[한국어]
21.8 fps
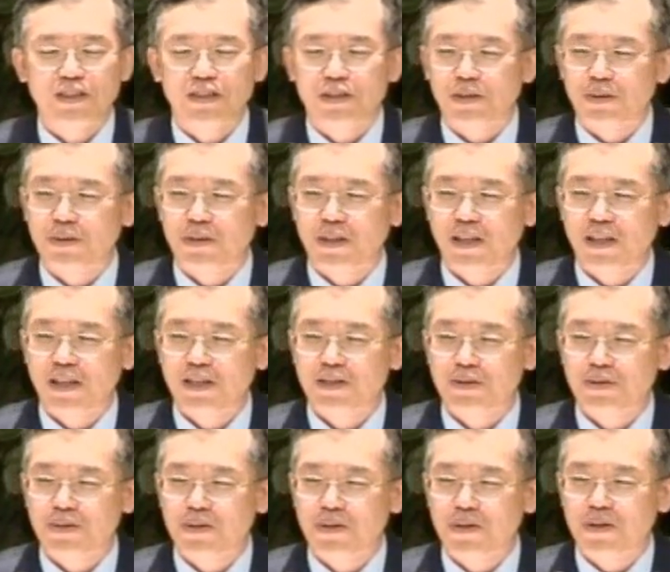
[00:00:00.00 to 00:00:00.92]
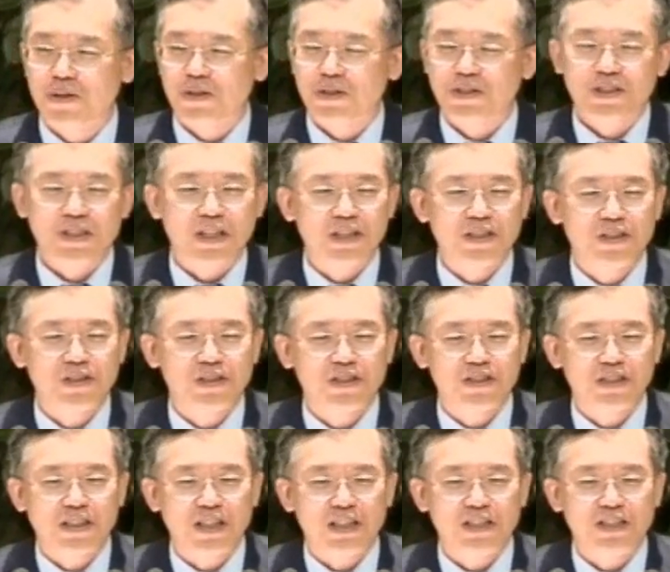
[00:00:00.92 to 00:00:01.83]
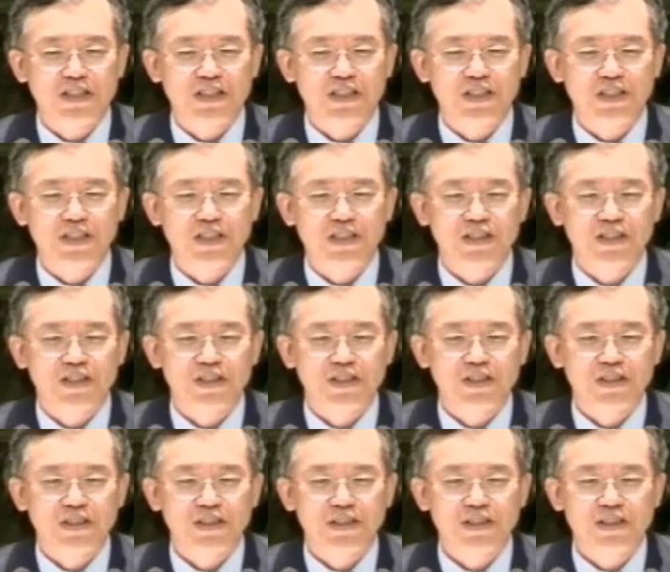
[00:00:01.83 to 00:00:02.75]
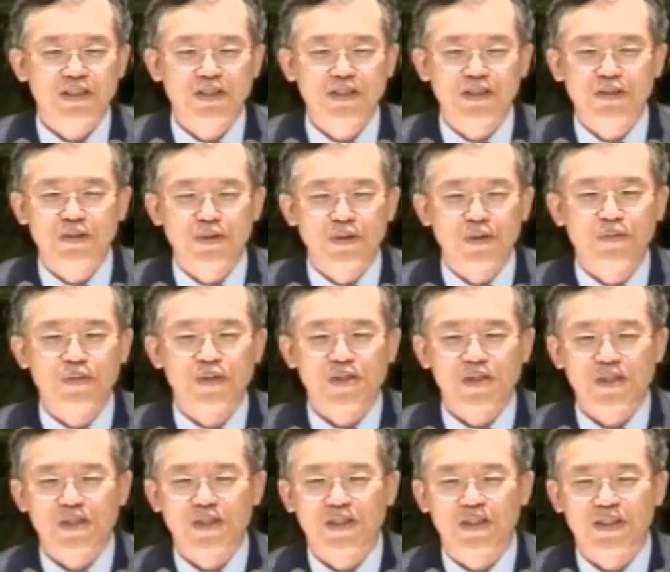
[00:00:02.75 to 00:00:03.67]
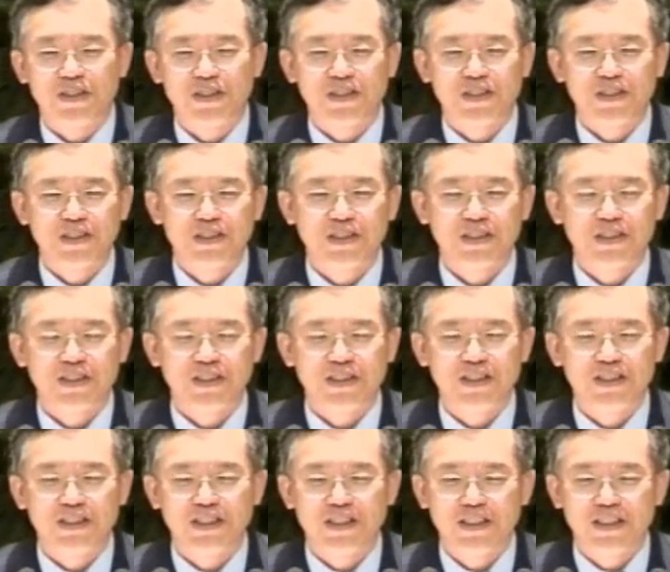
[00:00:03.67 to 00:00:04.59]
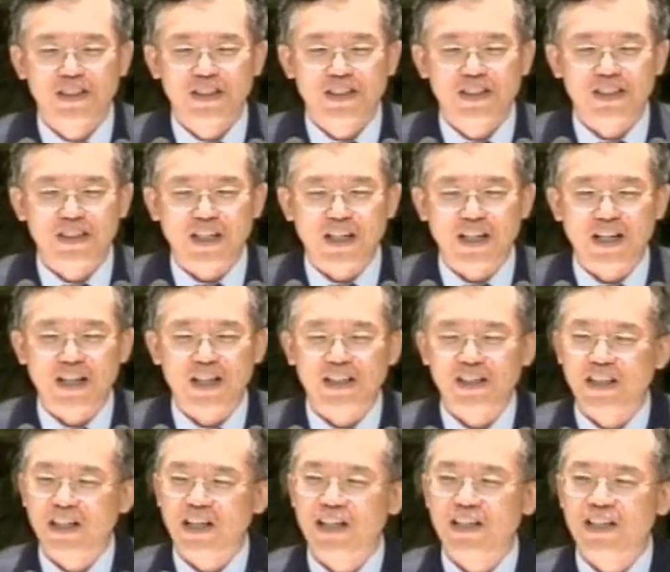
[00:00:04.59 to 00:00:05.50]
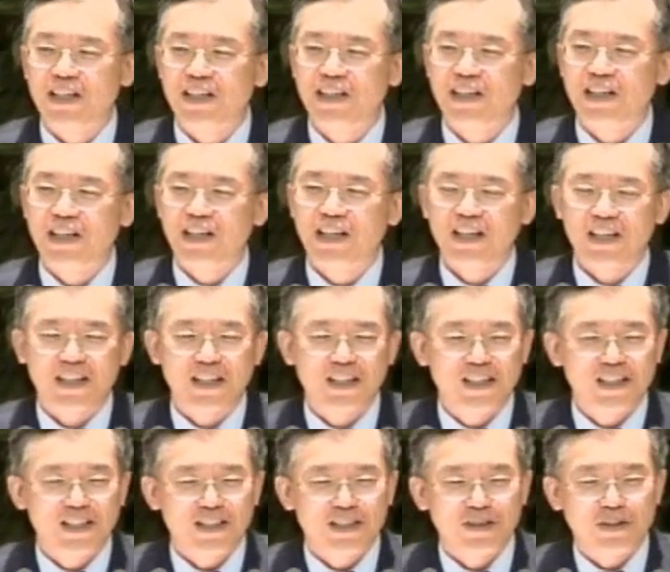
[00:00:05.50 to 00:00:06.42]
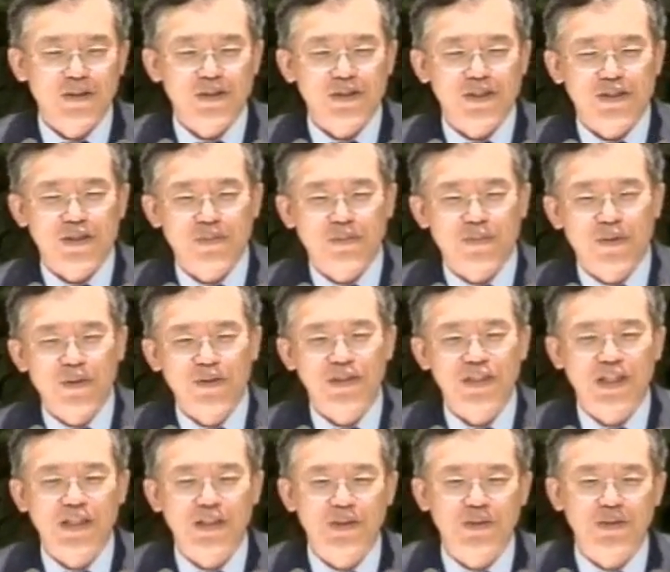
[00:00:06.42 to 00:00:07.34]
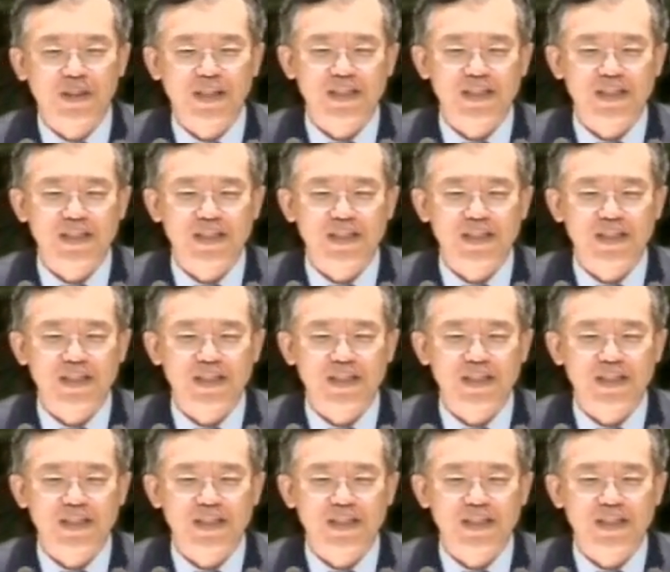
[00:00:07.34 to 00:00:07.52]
결혼해가지고 자녀들을 같이 끌고 오면서 예? 야 내가 옛날에 그곳에서 봉사활동